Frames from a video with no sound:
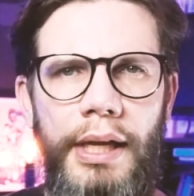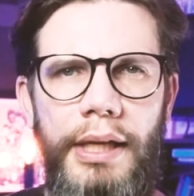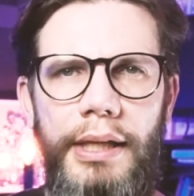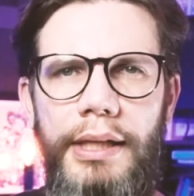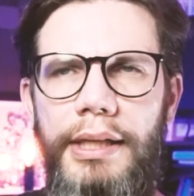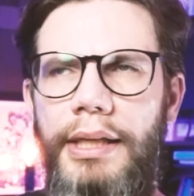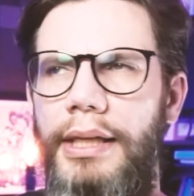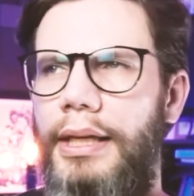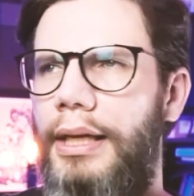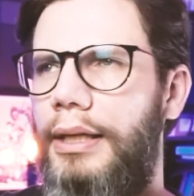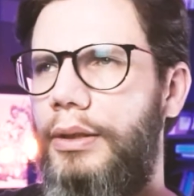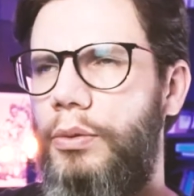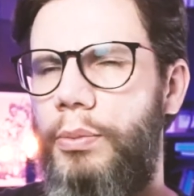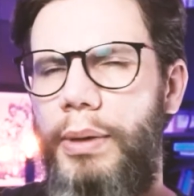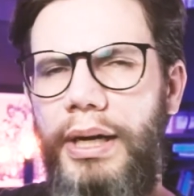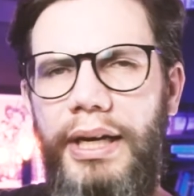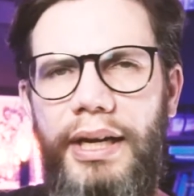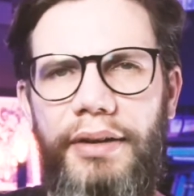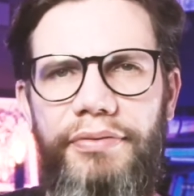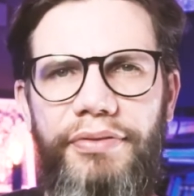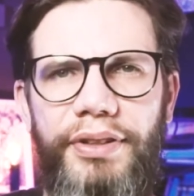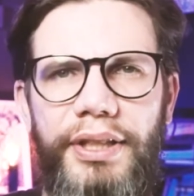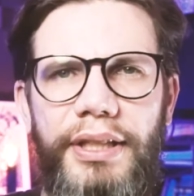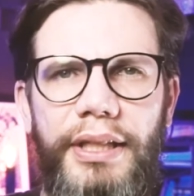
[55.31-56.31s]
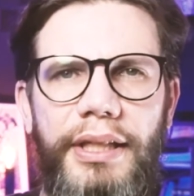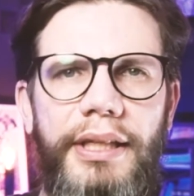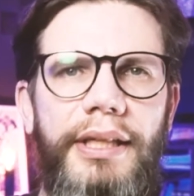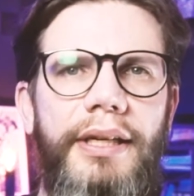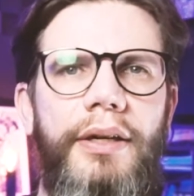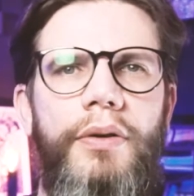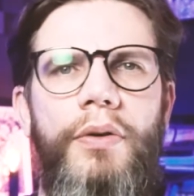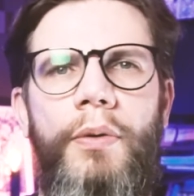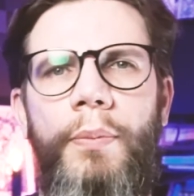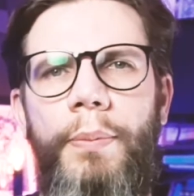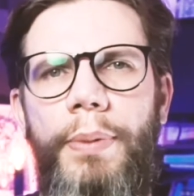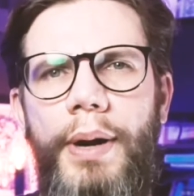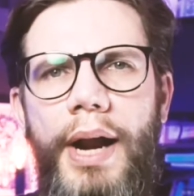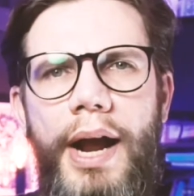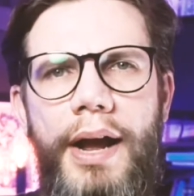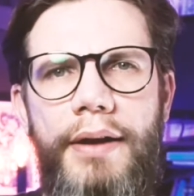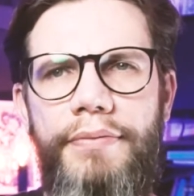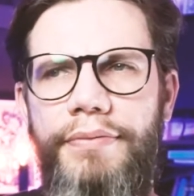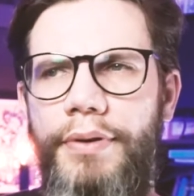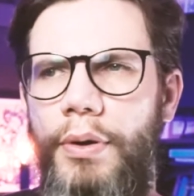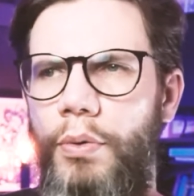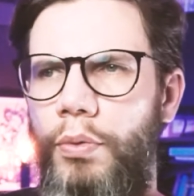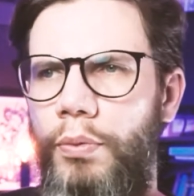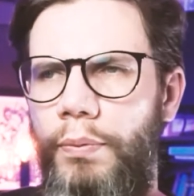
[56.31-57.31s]
ia numa cafeteria,
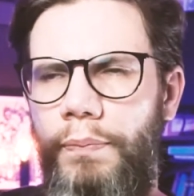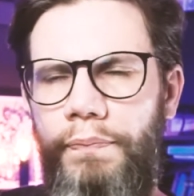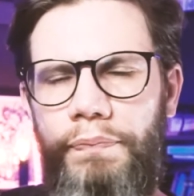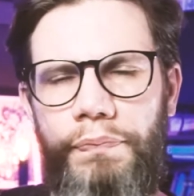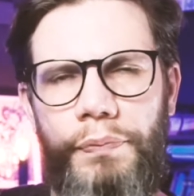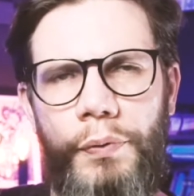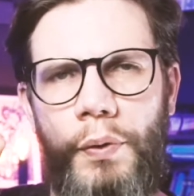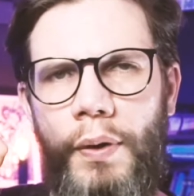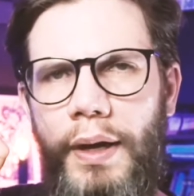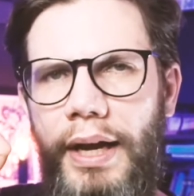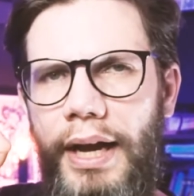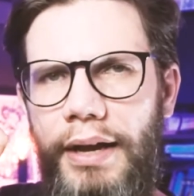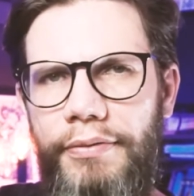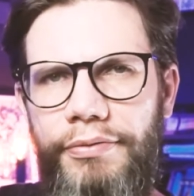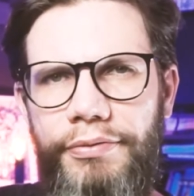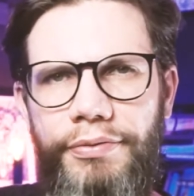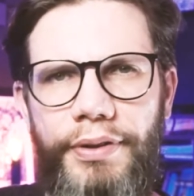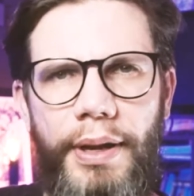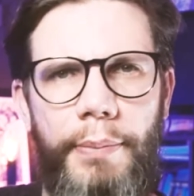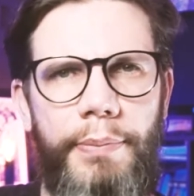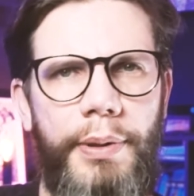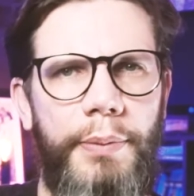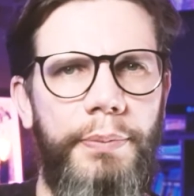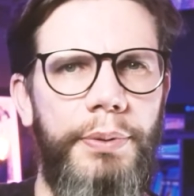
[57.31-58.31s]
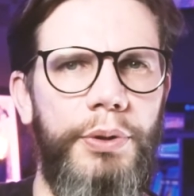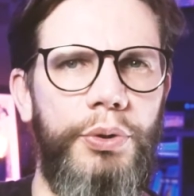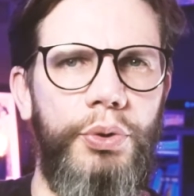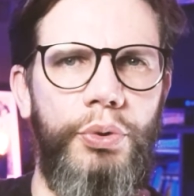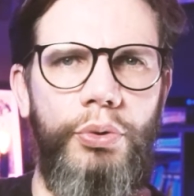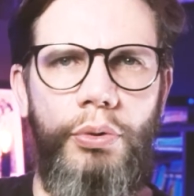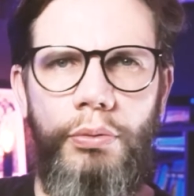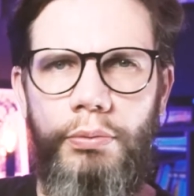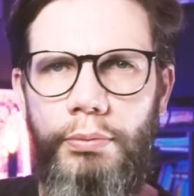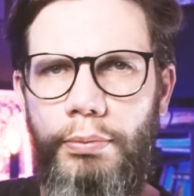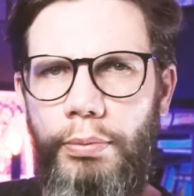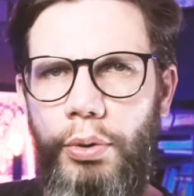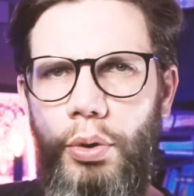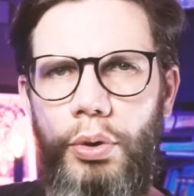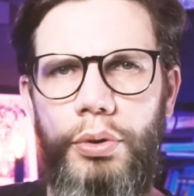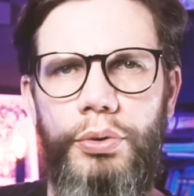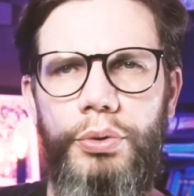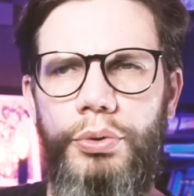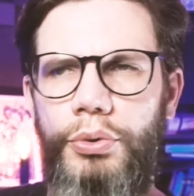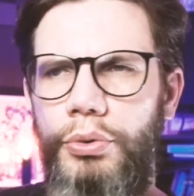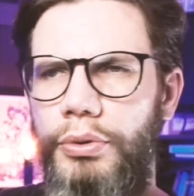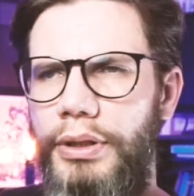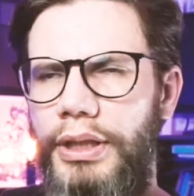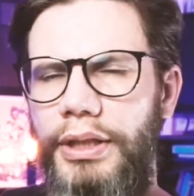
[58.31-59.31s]
comprava um, um café para a pessoa, um
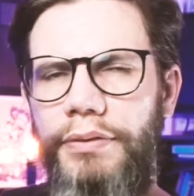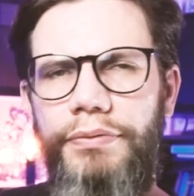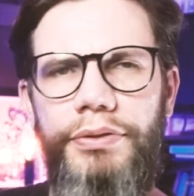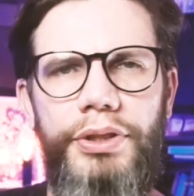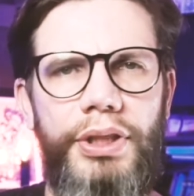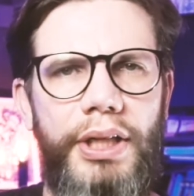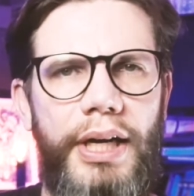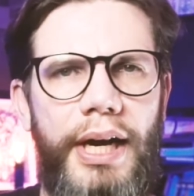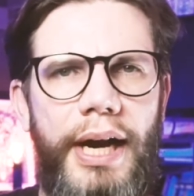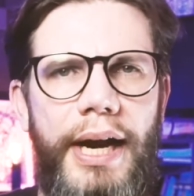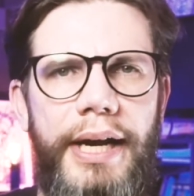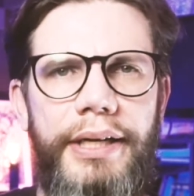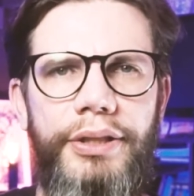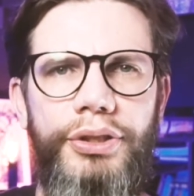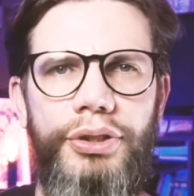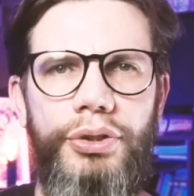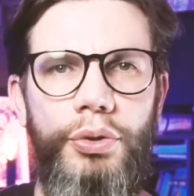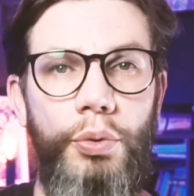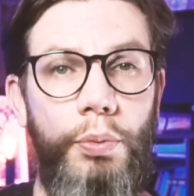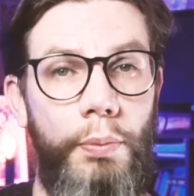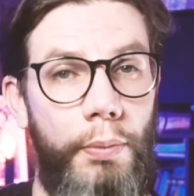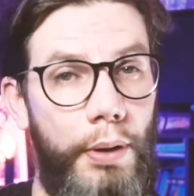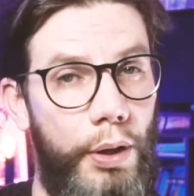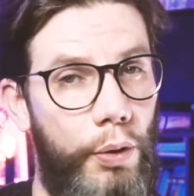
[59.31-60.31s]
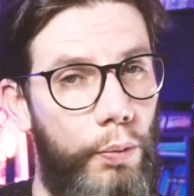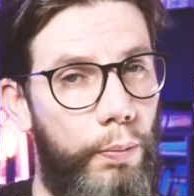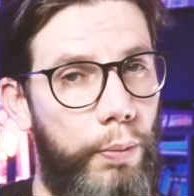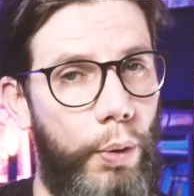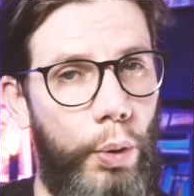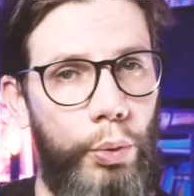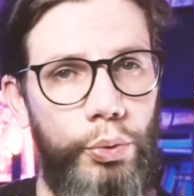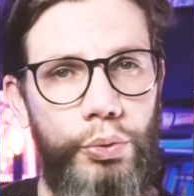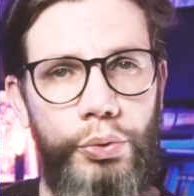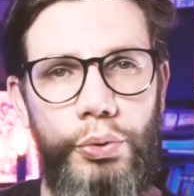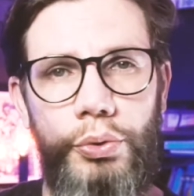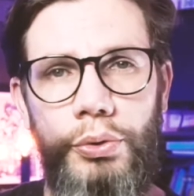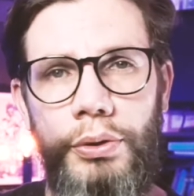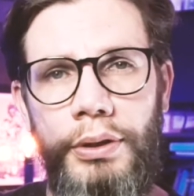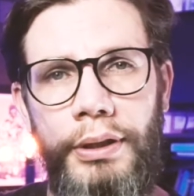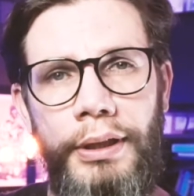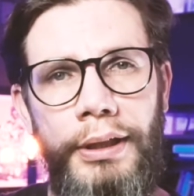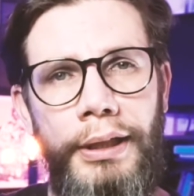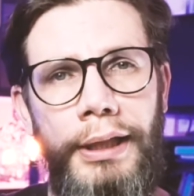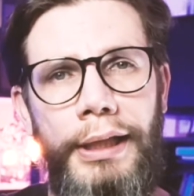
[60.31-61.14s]
bônus, um gift card no meu bolso,